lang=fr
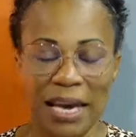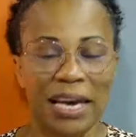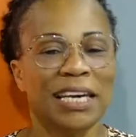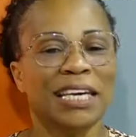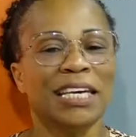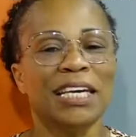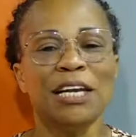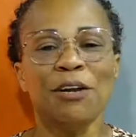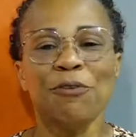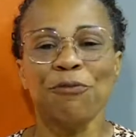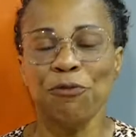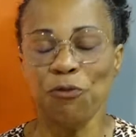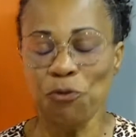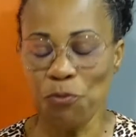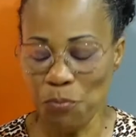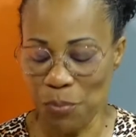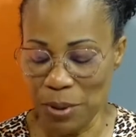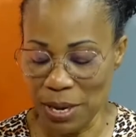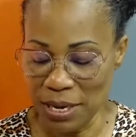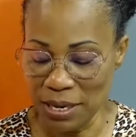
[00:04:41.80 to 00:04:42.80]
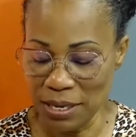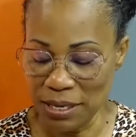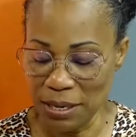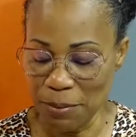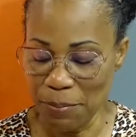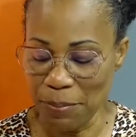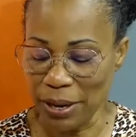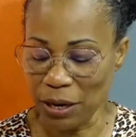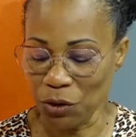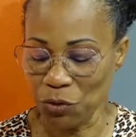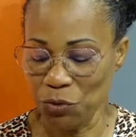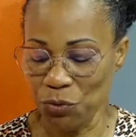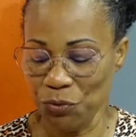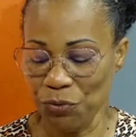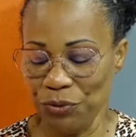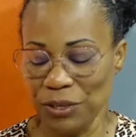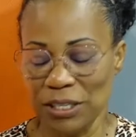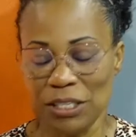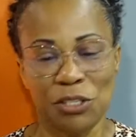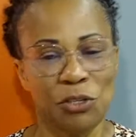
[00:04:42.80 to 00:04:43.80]
Il fut béni par une
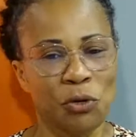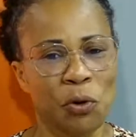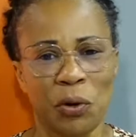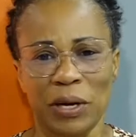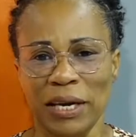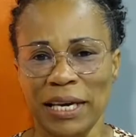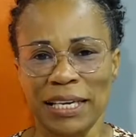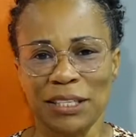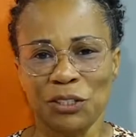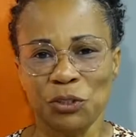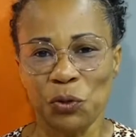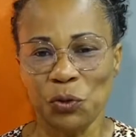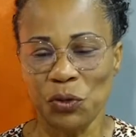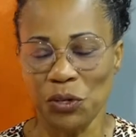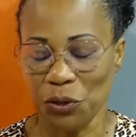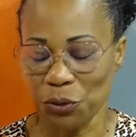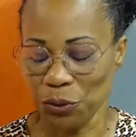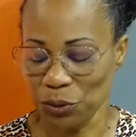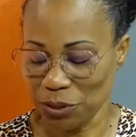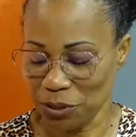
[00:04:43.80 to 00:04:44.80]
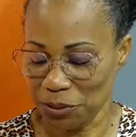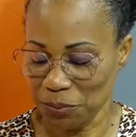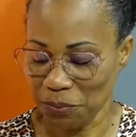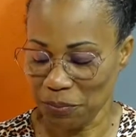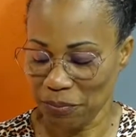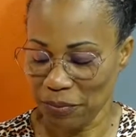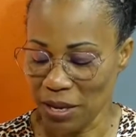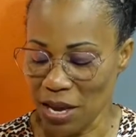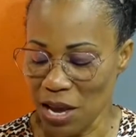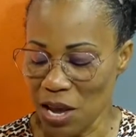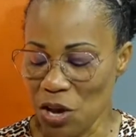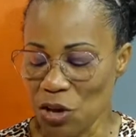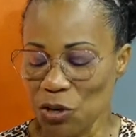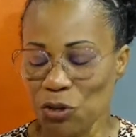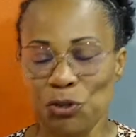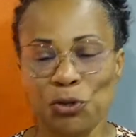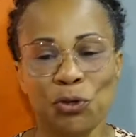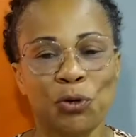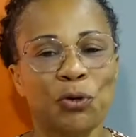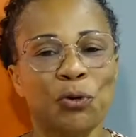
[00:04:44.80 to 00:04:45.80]
vision étonnante.
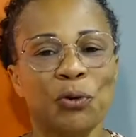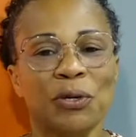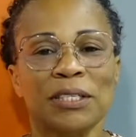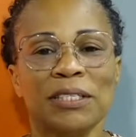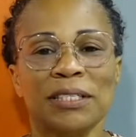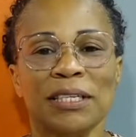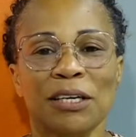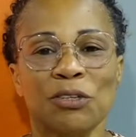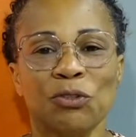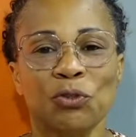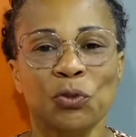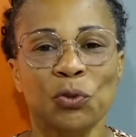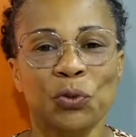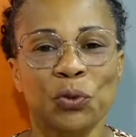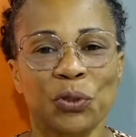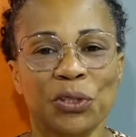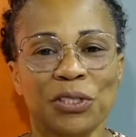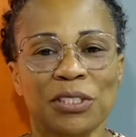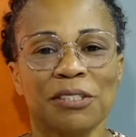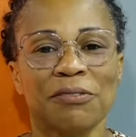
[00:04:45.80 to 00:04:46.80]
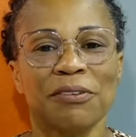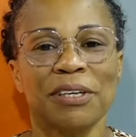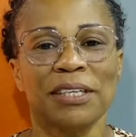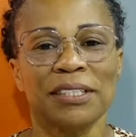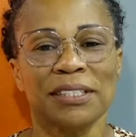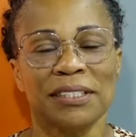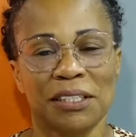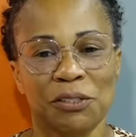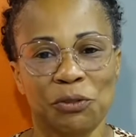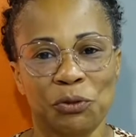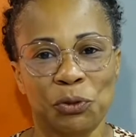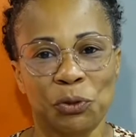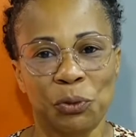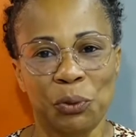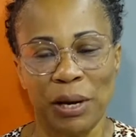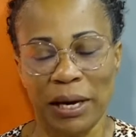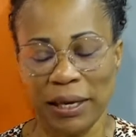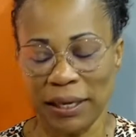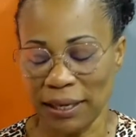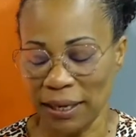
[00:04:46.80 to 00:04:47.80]
2 Corinthiens 12, versets 2 à
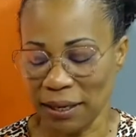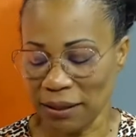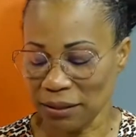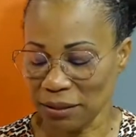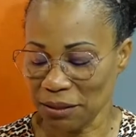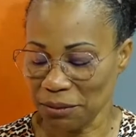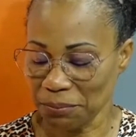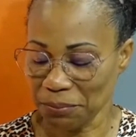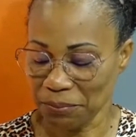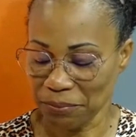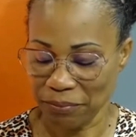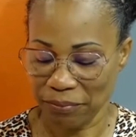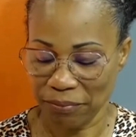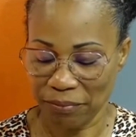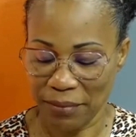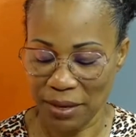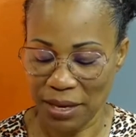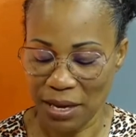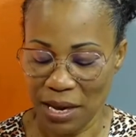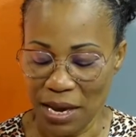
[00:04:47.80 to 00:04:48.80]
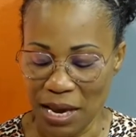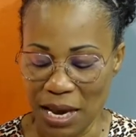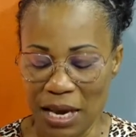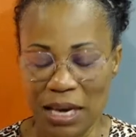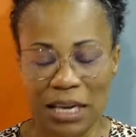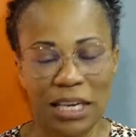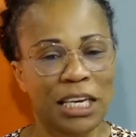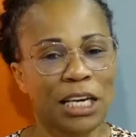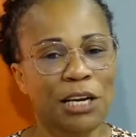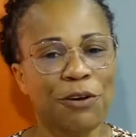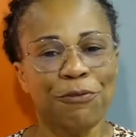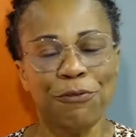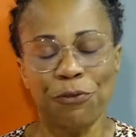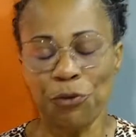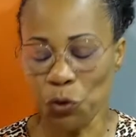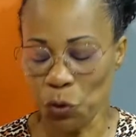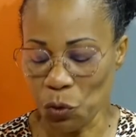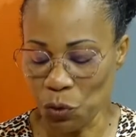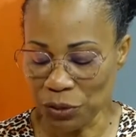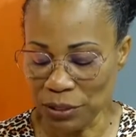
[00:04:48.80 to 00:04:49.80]
4. Il fut
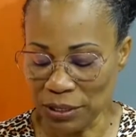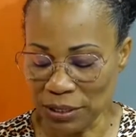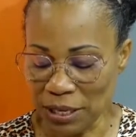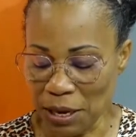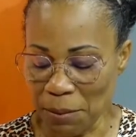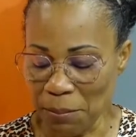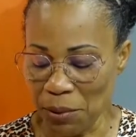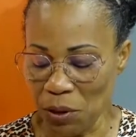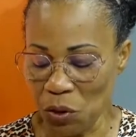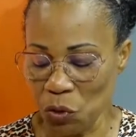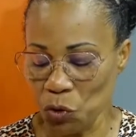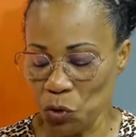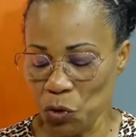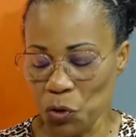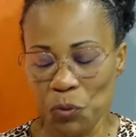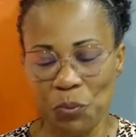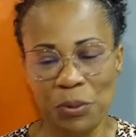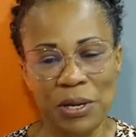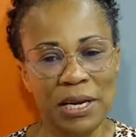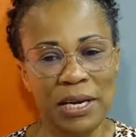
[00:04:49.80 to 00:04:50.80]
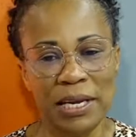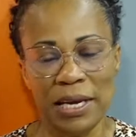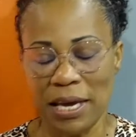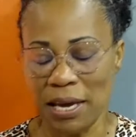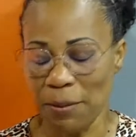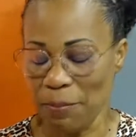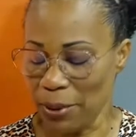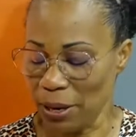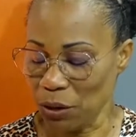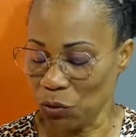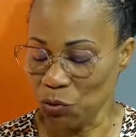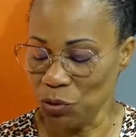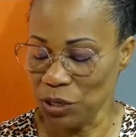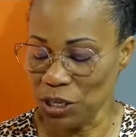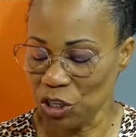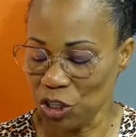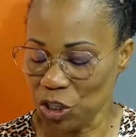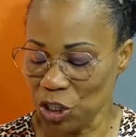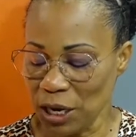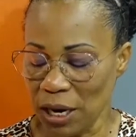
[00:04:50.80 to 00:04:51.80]
constamment humilié par une
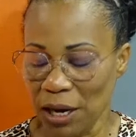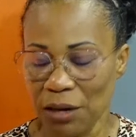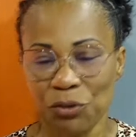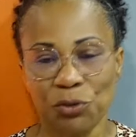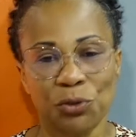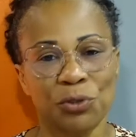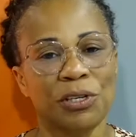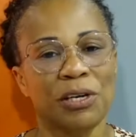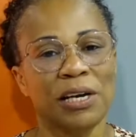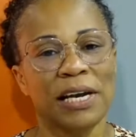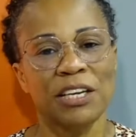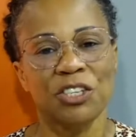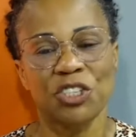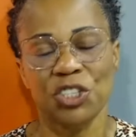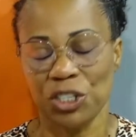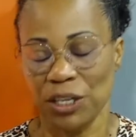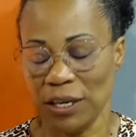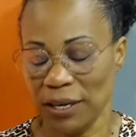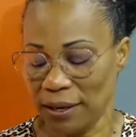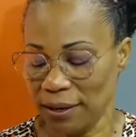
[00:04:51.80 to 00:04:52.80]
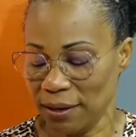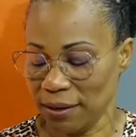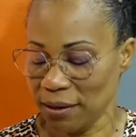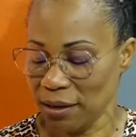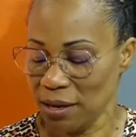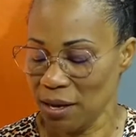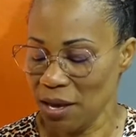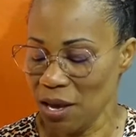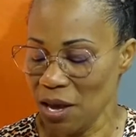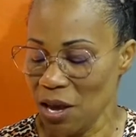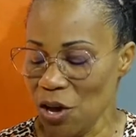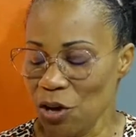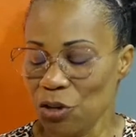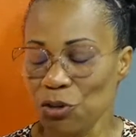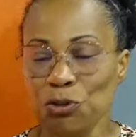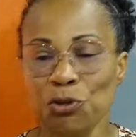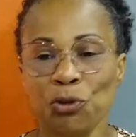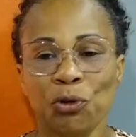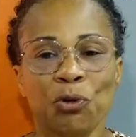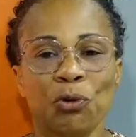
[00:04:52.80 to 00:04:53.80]
écharde dans la chair.
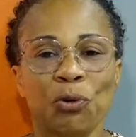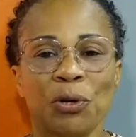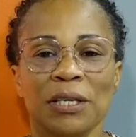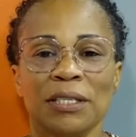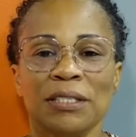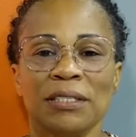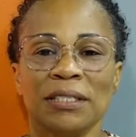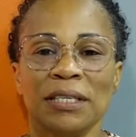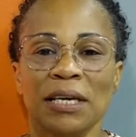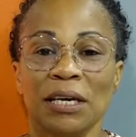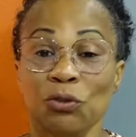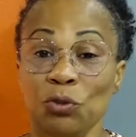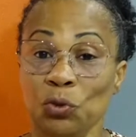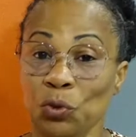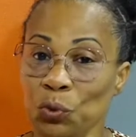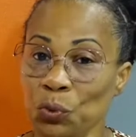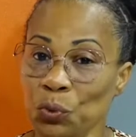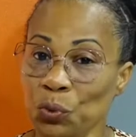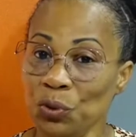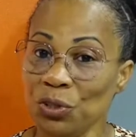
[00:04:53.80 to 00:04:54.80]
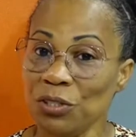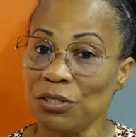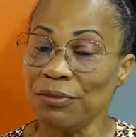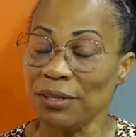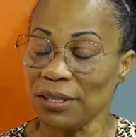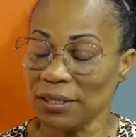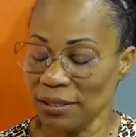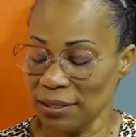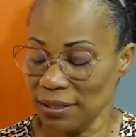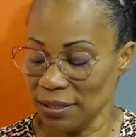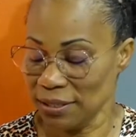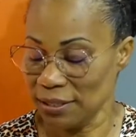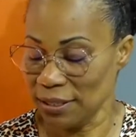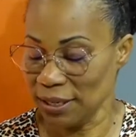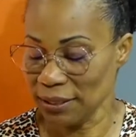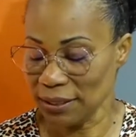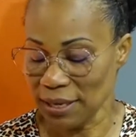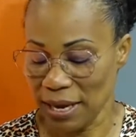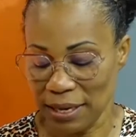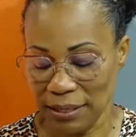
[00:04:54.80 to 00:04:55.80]
2 Corinthiens 12, versets 7
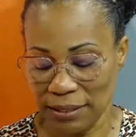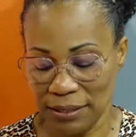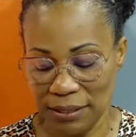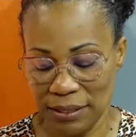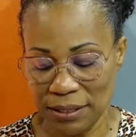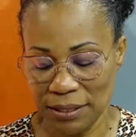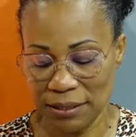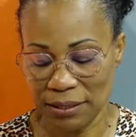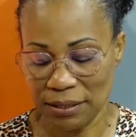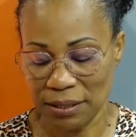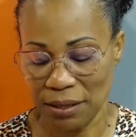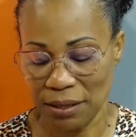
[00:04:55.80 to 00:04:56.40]
à 10.